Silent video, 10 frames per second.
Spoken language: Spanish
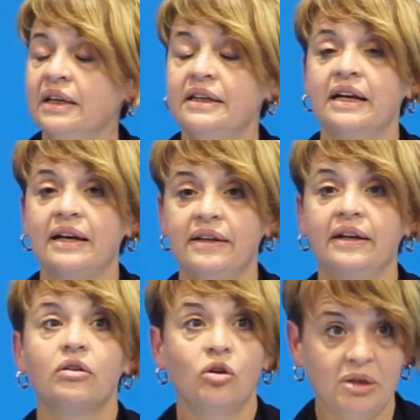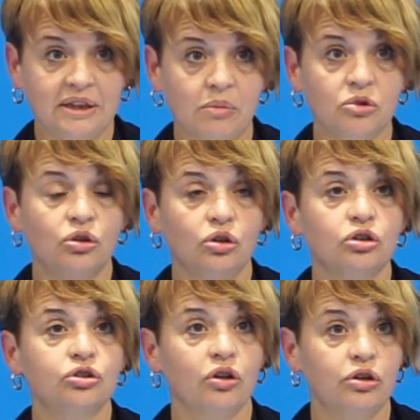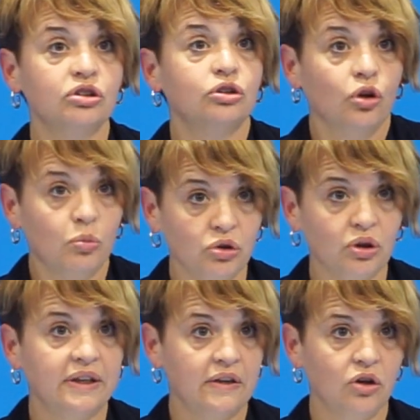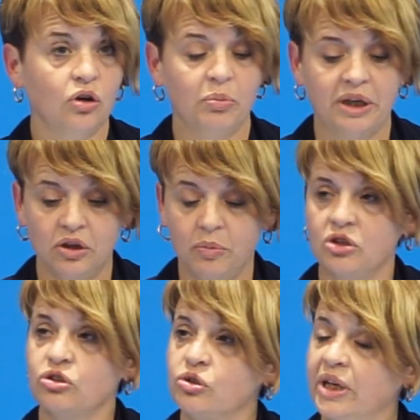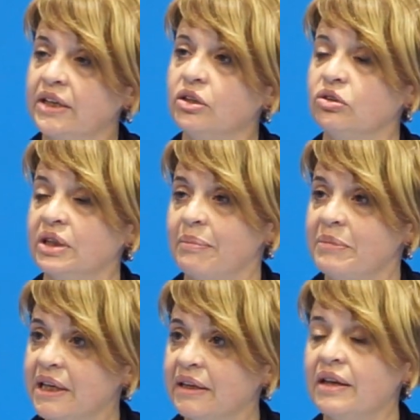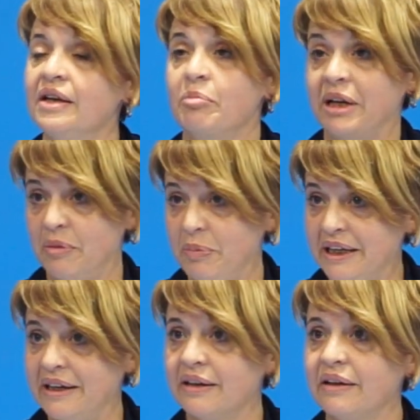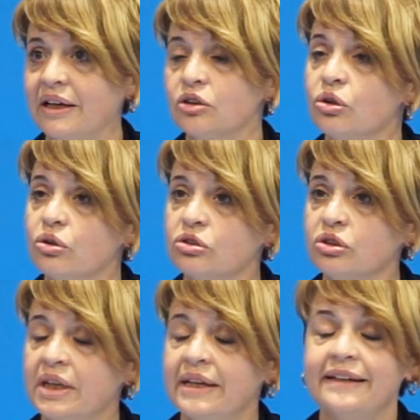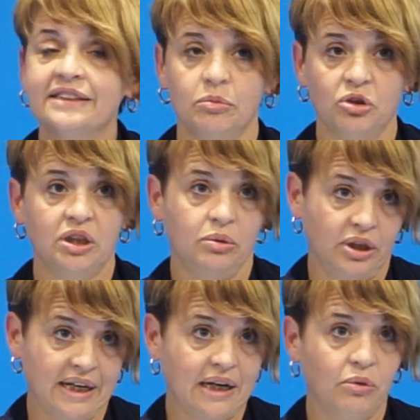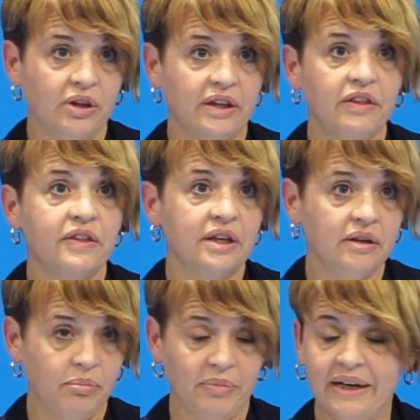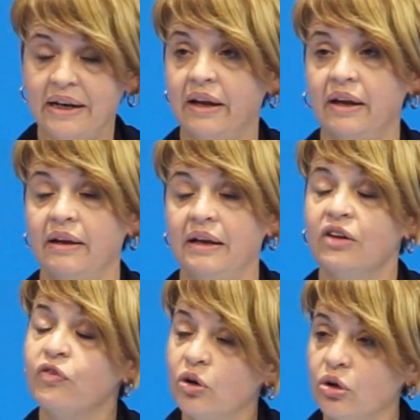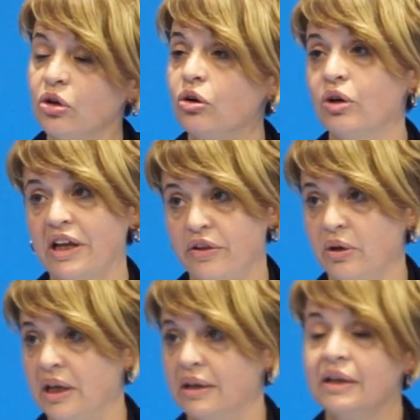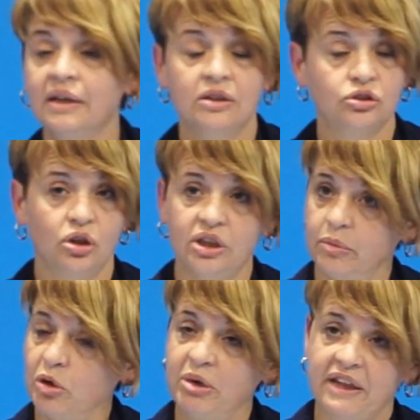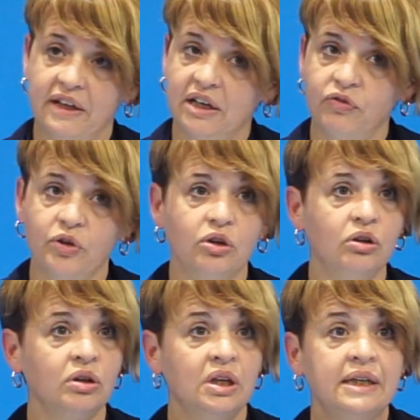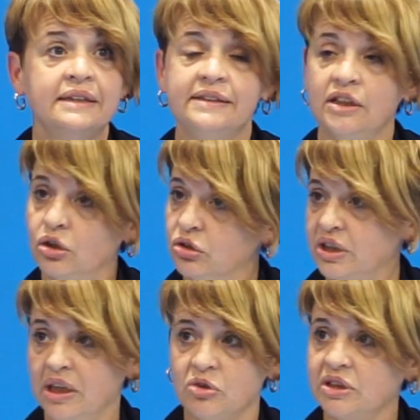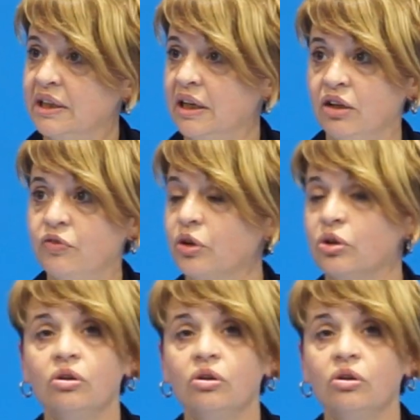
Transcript: y ayer comentamos con los socios y todo el mundo entendió y comprendió y por eso estoy aquí yo también para explicar a todos ese motivo que acabo de decir LEF Oro o Nacional. Solo tenemos plaza en LEF si no conseguimos salir en LEF